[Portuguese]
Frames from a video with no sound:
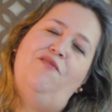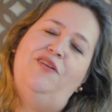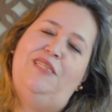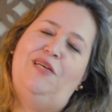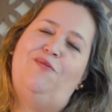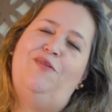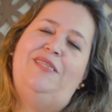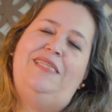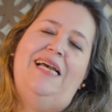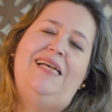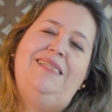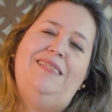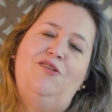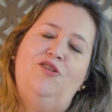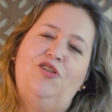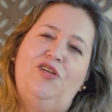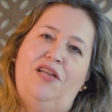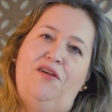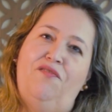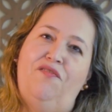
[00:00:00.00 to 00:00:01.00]
você consegue se
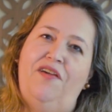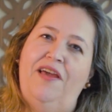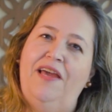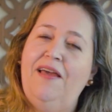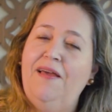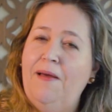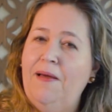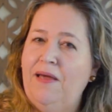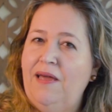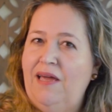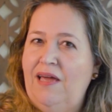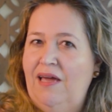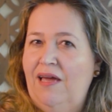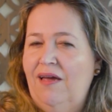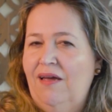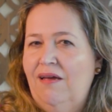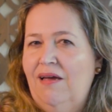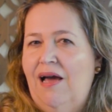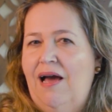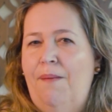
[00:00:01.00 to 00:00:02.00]
inscrever
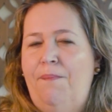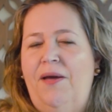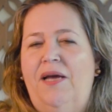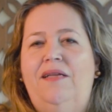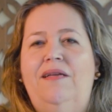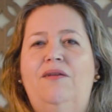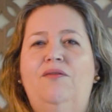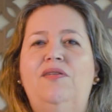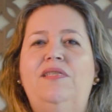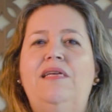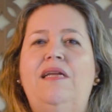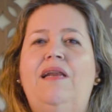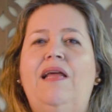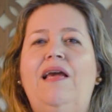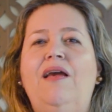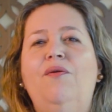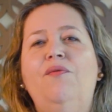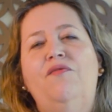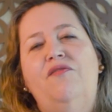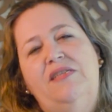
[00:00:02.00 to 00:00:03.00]
e apertando o
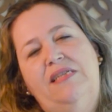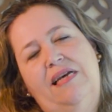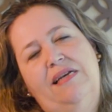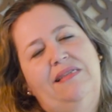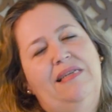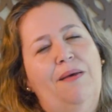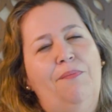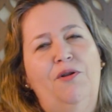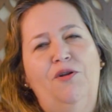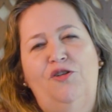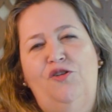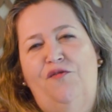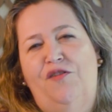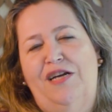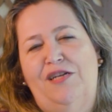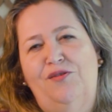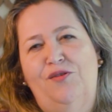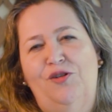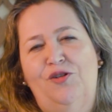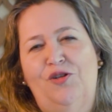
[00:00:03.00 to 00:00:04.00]
sininho, você recebe
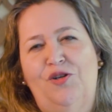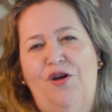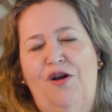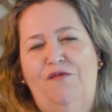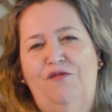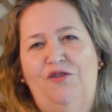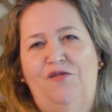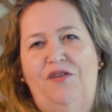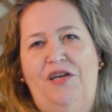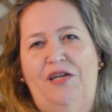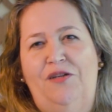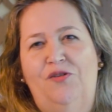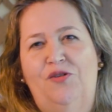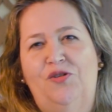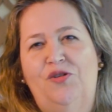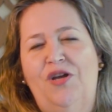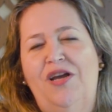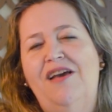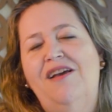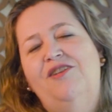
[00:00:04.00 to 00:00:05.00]
notificações de novos
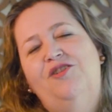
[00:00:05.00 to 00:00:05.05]
vídeos.